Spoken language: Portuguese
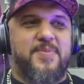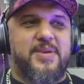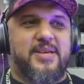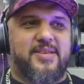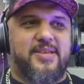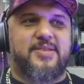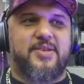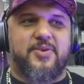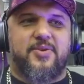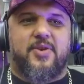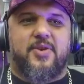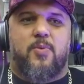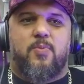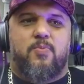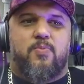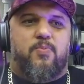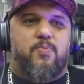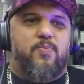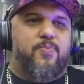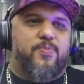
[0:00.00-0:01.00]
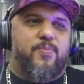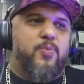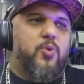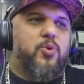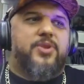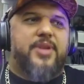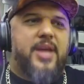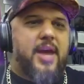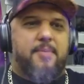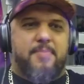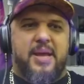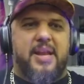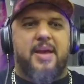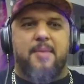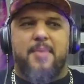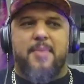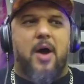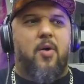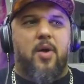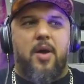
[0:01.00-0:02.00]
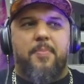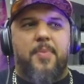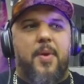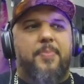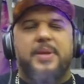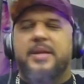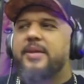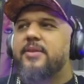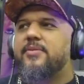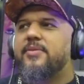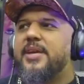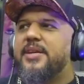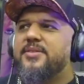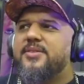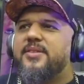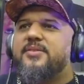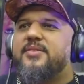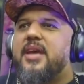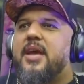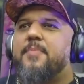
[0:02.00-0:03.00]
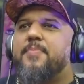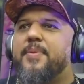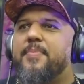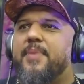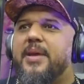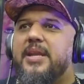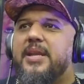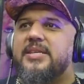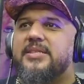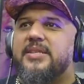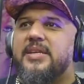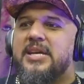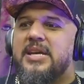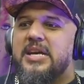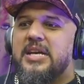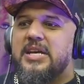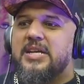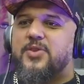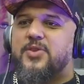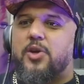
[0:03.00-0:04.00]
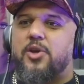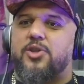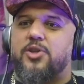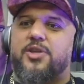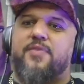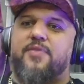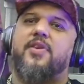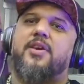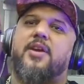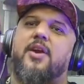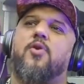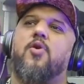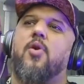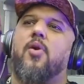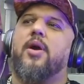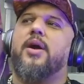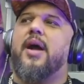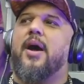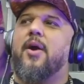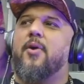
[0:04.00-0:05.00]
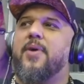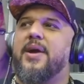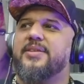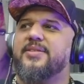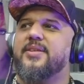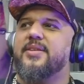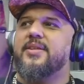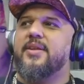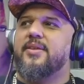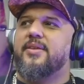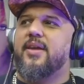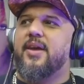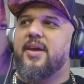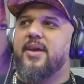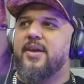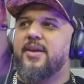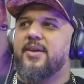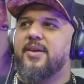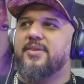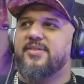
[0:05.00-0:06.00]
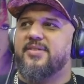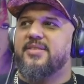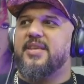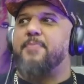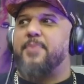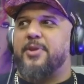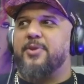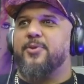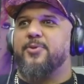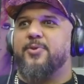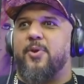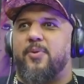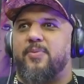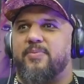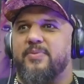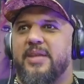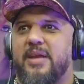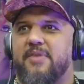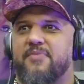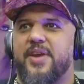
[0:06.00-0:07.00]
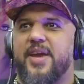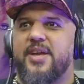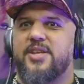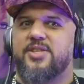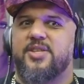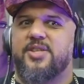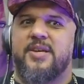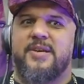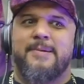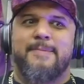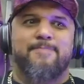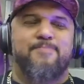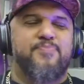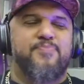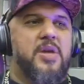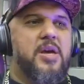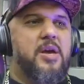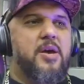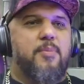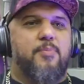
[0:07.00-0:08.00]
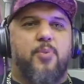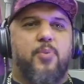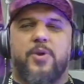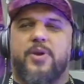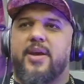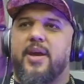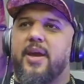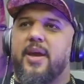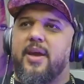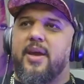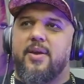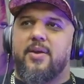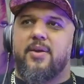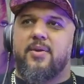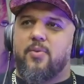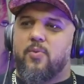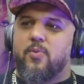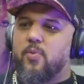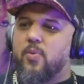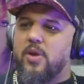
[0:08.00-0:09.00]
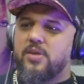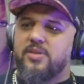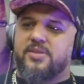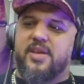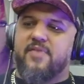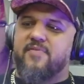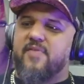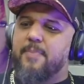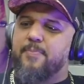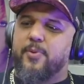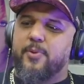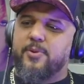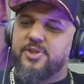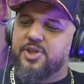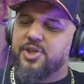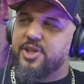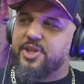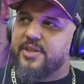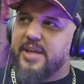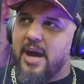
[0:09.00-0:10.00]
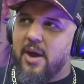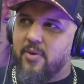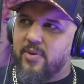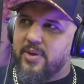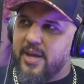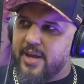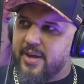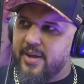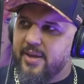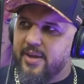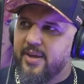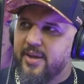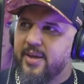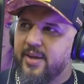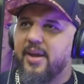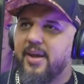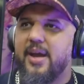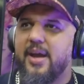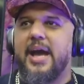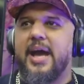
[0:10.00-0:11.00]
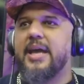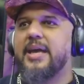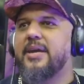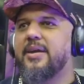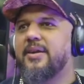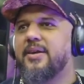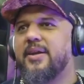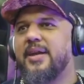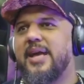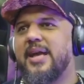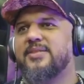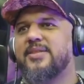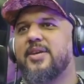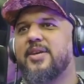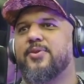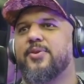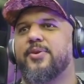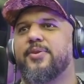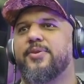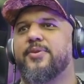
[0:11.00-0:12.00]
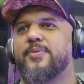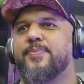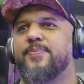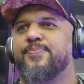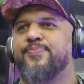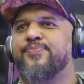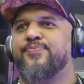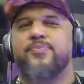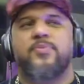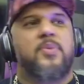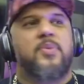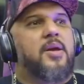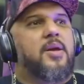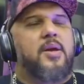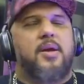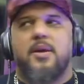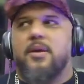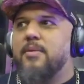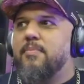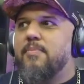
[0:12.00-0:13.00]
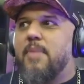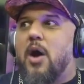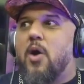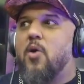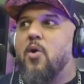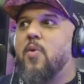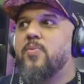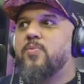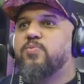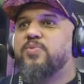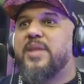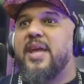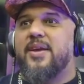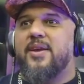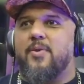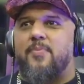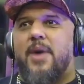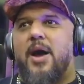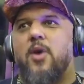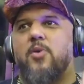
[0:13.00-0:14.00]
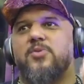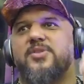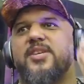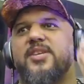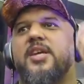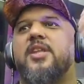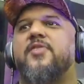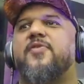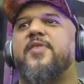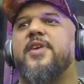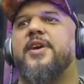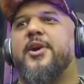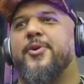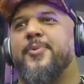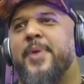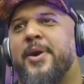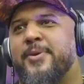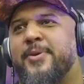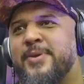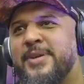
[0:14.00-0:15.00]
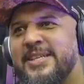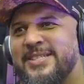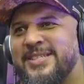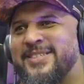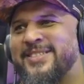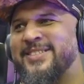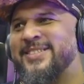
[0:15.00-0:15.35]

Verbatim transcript: vocês viram que eu mudei, beleza. Marrom é meu apelido desde sempre, beleza. Só que eu tive que colocar o SNT, de sempre no tom, na frente, porque quando você vai pro digital, cara, aí lasca tem uns tudo. mil marrom lá. Marrom tem. Marrom significa alguma coisa.